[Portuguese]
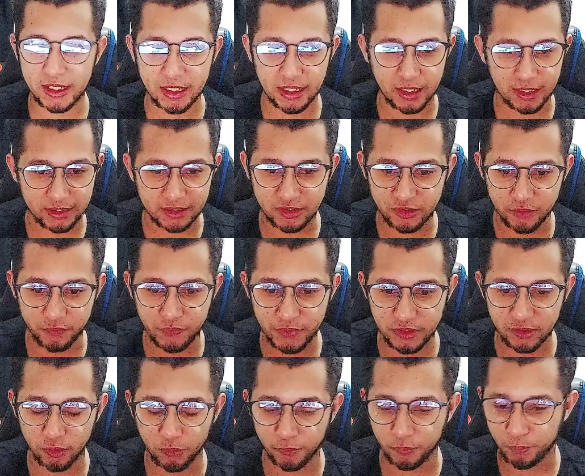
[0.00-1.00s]
a
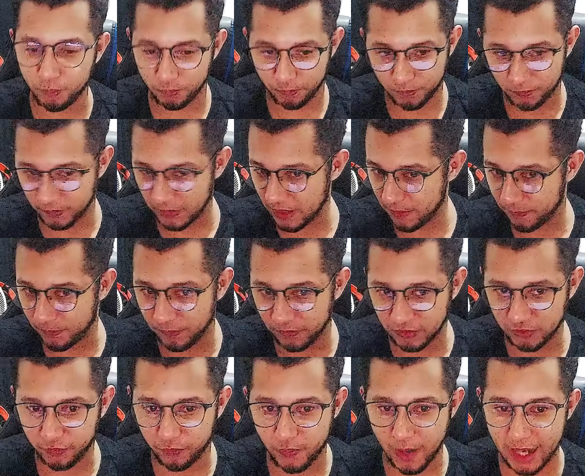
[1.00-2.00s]
Activision, né,
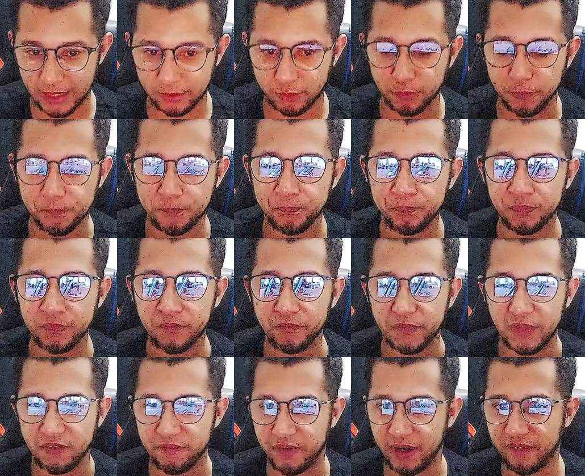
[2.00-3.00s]
de fato,
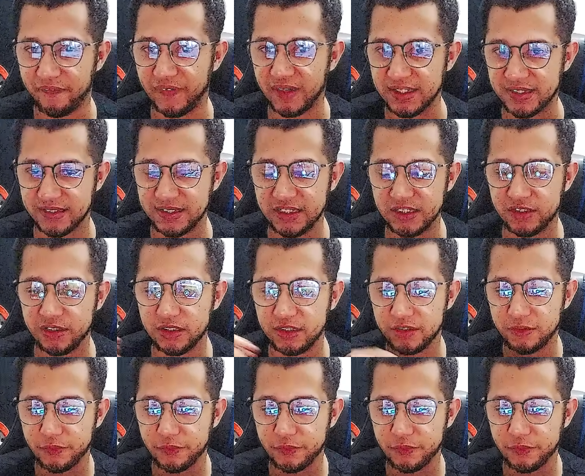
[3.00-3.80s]
vá fazer de, de